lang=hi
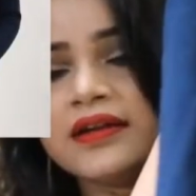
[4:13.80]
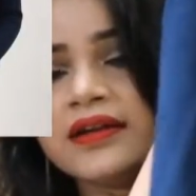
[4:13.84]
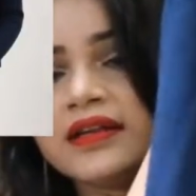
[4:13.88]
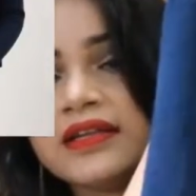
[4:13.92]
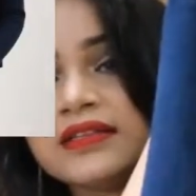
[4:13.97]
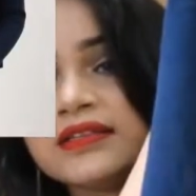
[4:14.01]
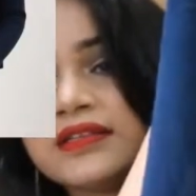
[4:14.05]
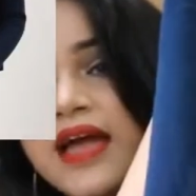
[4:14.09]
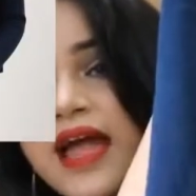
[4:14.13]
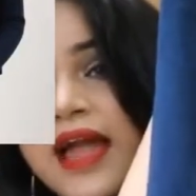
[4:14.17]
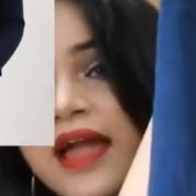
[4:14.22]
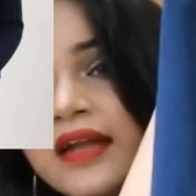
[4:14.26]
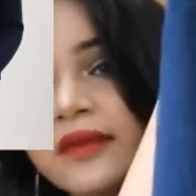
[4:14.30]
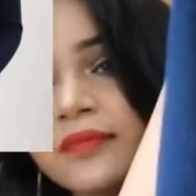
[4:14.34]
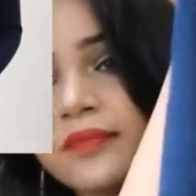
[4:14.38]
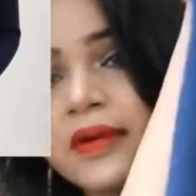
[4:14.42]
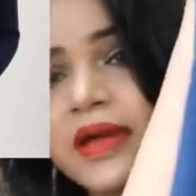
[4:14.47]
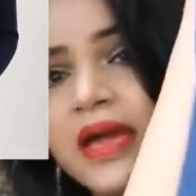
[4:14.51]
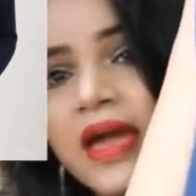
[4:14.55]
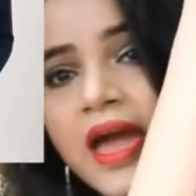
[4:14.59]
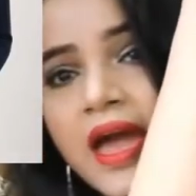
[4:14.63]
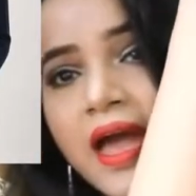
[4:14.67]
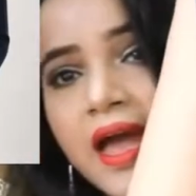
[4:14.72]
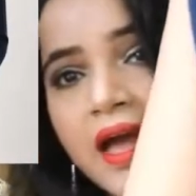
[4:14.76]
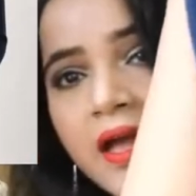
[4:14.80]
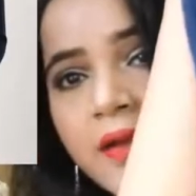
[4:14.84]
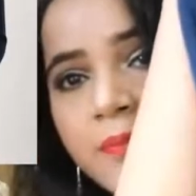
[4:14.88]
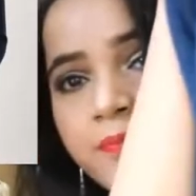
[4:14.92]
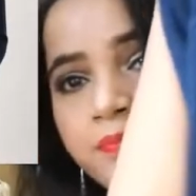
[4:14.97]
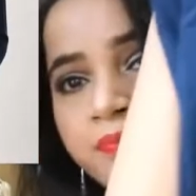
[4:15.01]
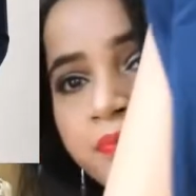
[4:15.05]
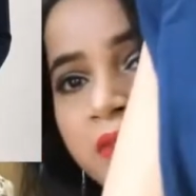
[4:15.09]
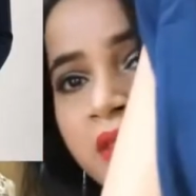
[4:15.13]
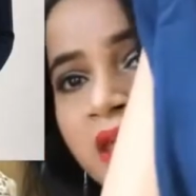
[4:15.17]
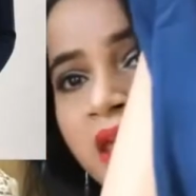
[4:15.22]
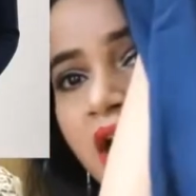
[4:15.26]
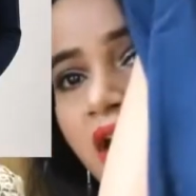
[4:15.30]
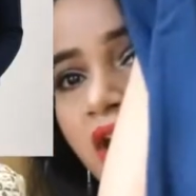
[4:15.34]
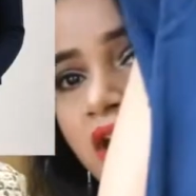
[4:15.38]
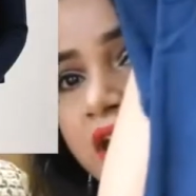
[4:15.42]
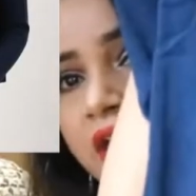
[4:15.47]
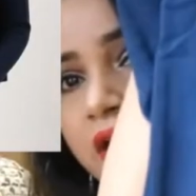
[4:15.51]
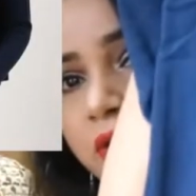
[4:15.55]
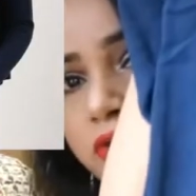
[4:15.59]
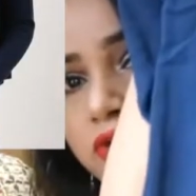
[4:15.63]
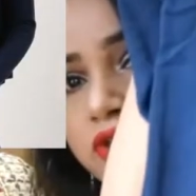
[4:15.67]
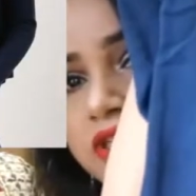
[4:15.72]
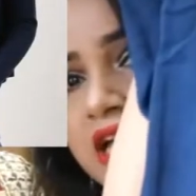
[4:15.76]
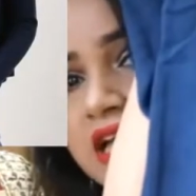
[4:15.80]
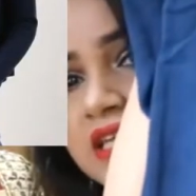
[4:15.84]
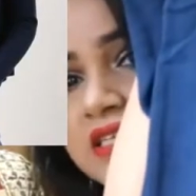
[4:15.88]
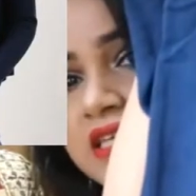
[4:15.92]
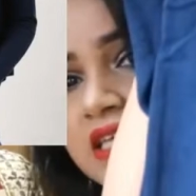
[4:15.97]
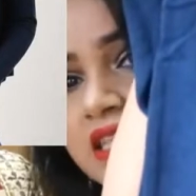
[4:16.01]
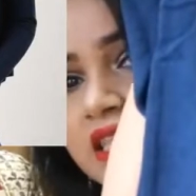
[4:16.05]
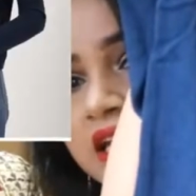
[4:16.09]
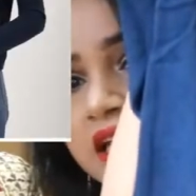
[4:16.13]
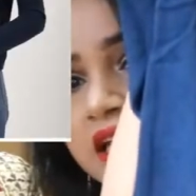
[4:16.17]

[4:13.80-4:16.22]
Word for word: डिज़ाइन में है और ये कुछ ऐसा